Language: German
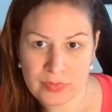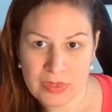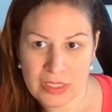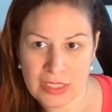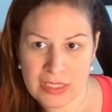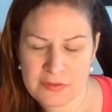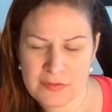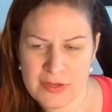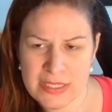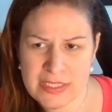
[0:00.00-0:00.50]

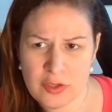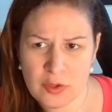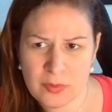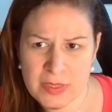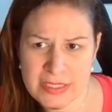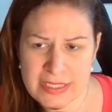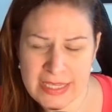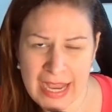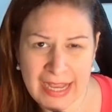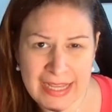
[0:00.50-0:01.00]
ich weiß nicht, ob
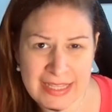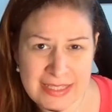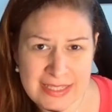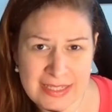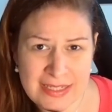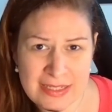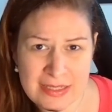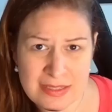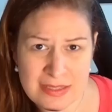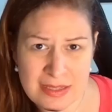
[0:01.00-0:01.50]
das ihr
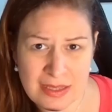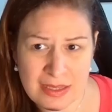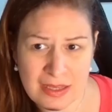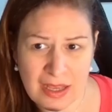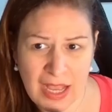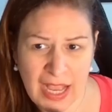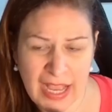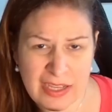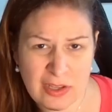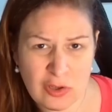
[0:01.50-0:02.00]
einziges
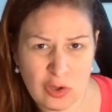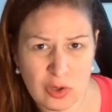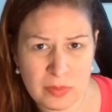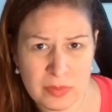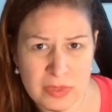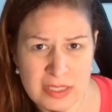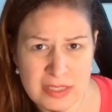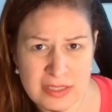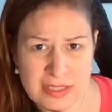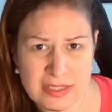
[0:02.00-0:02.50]
Einkommen
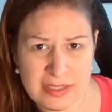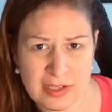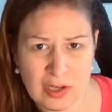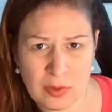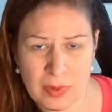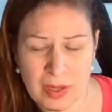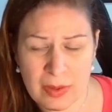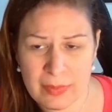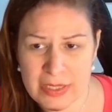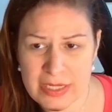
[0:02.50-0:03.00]
ist. Ich
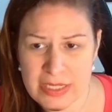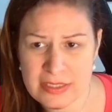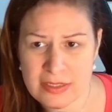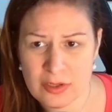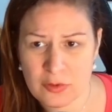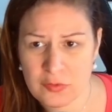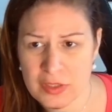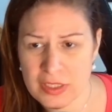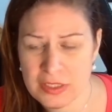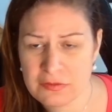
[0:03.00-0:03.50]
glaube aber nicht.
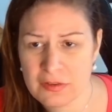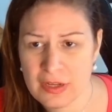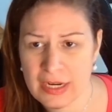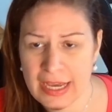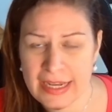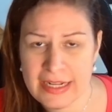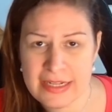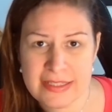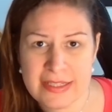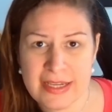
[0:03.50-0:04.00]
Auf jeden Fall
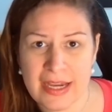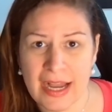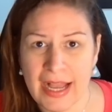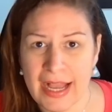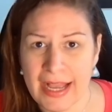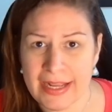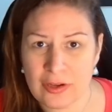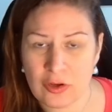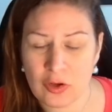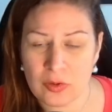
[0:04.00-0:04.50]
eines ihrer
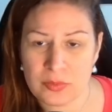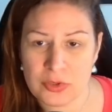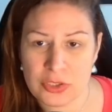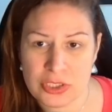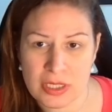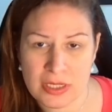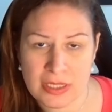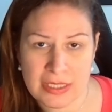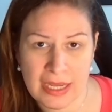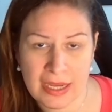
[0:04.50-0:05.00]
Einkommen
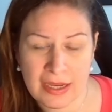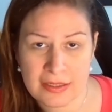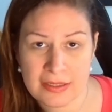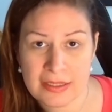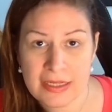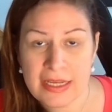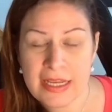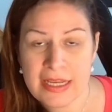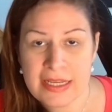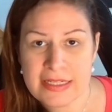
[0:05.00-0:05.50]
besteht darin,
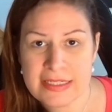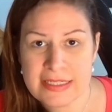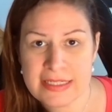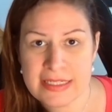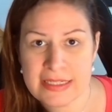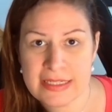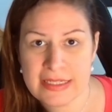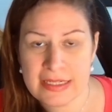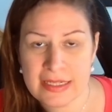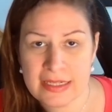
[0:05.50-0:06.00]

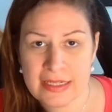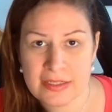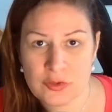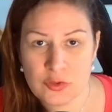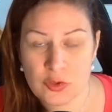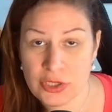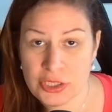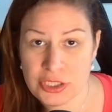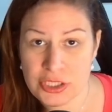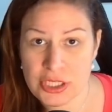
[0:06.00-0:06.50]
die äh,
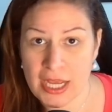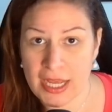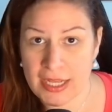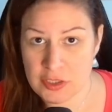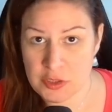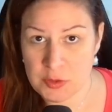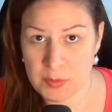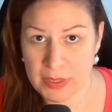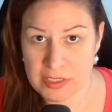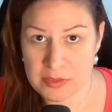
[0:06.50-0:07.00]
deutsche
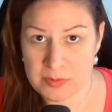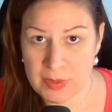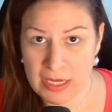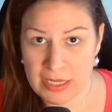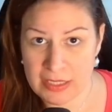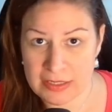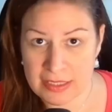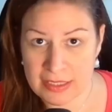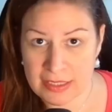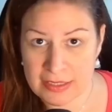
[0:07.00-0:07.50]

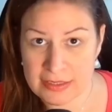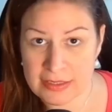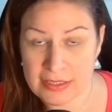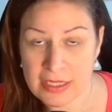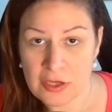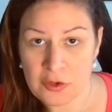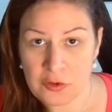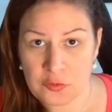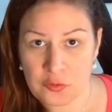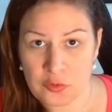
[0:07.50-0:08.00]
Ansprechpartnerin
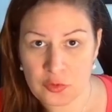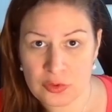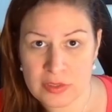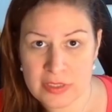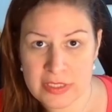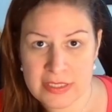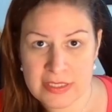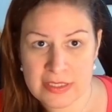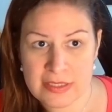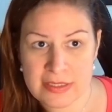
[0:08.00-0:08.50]
für
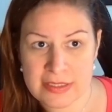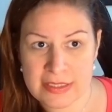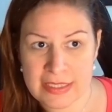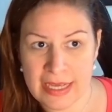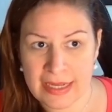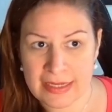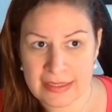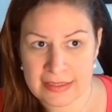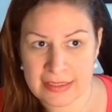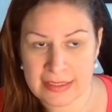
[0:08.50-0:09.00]
diese
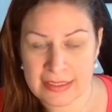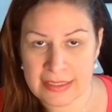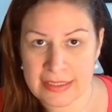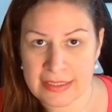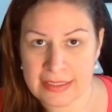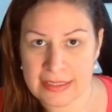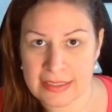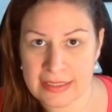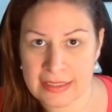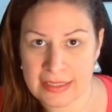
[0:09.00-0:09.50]

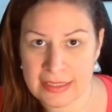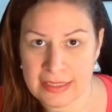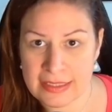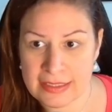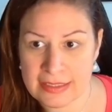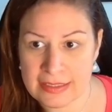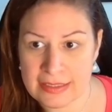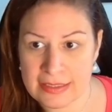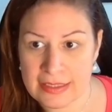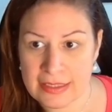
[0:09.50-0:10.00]
Zahnklinik
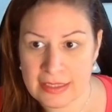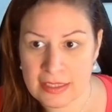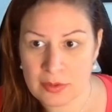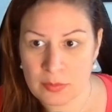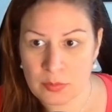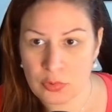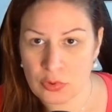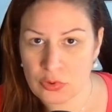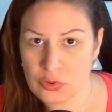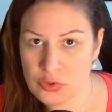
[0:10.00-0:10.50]
in
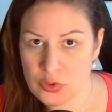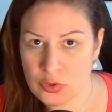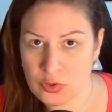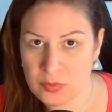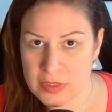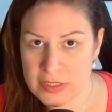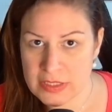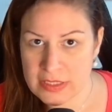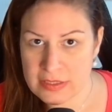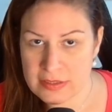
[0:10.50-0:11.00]
Bodrum
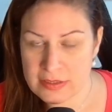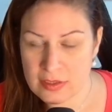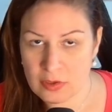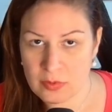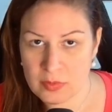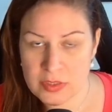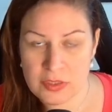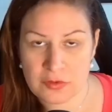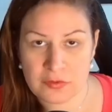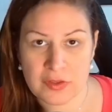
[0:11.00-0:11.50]
ist das,
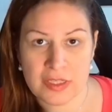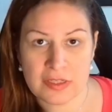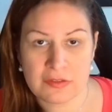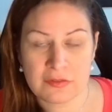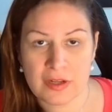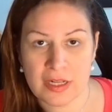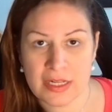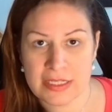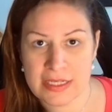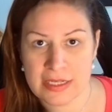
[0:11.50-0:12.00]
glaube ich, auf jeden
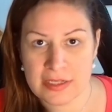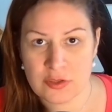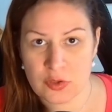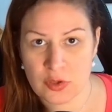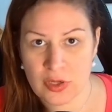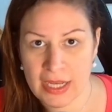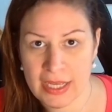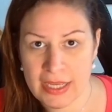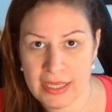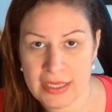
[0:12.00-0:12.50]
Fall in der
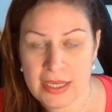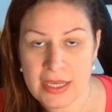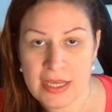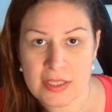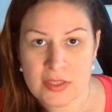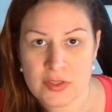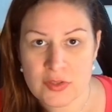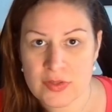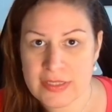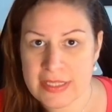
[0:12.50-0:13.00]
Türkei
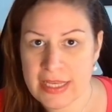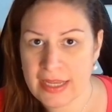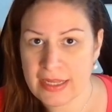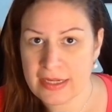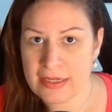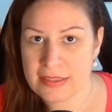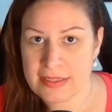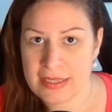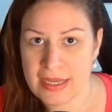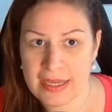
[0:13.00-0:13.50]
zu sein.
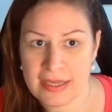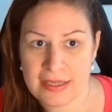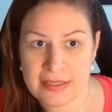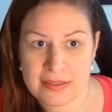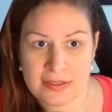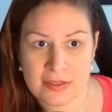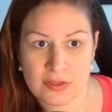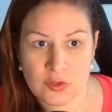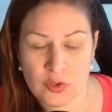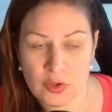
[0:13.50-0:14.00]
Das
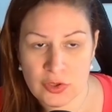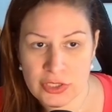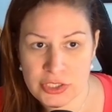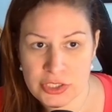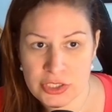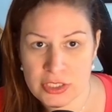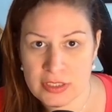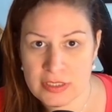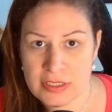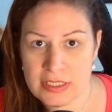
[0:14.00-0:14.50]
heißt,
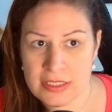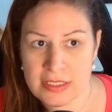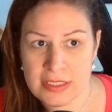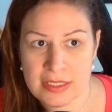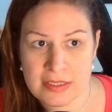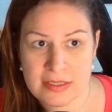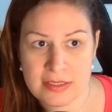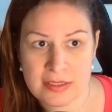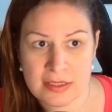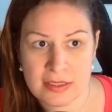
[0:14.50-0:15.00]
Deutsche, die
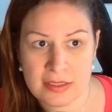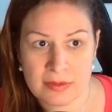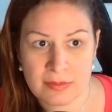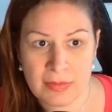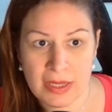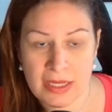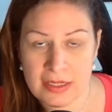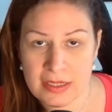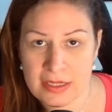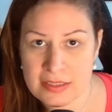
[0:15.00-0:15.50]
das äh,
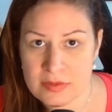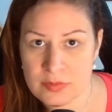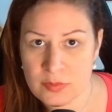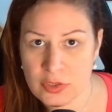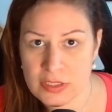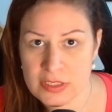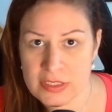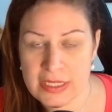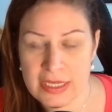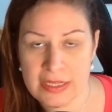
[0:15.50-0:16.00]
machen lassen
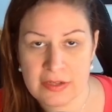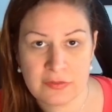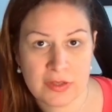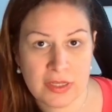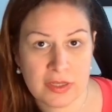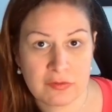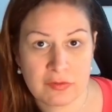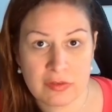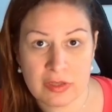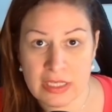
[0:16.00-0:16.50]
möchten, die
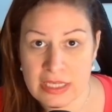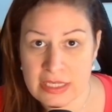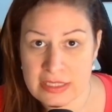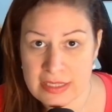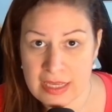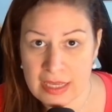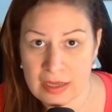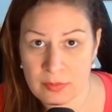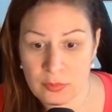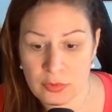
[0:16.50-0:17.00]
entweder
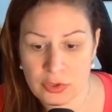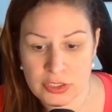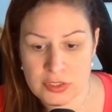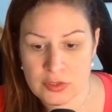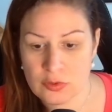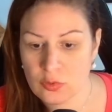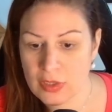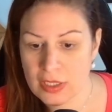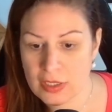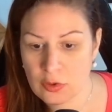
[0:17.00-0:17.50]
Veneers haben möchten
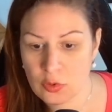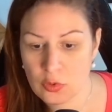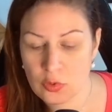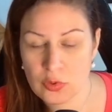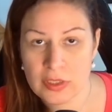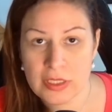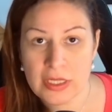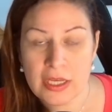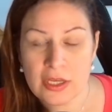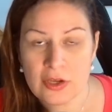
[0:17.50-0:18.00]
oder
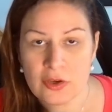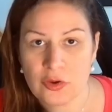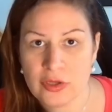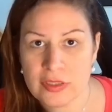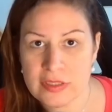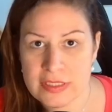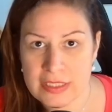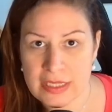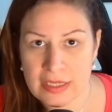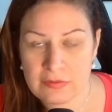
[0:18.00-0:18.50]
Kron,
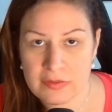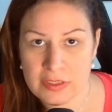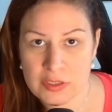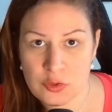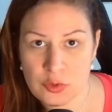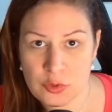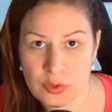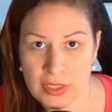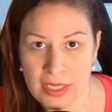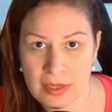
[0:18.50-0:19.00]
können sich an
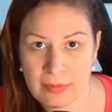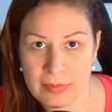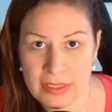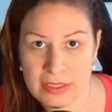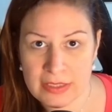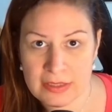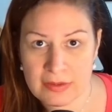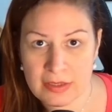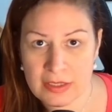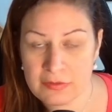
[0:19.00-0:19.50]
Victoria
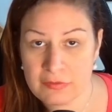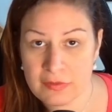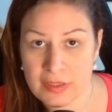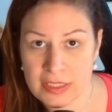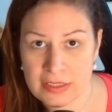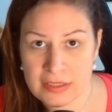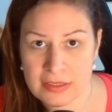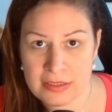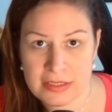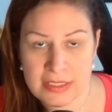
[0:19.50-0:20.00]
äh,
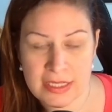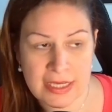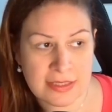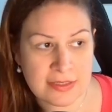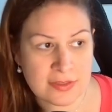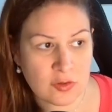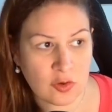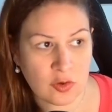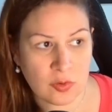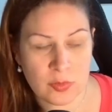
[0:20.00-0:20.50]
wenden. Die
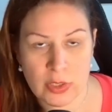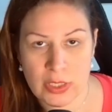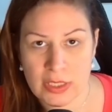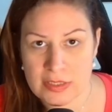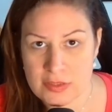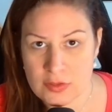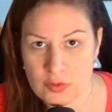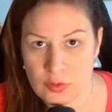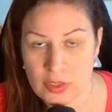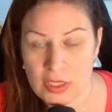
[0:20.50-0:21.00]
ganze
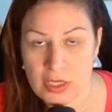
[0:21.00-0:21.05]
Kommunikation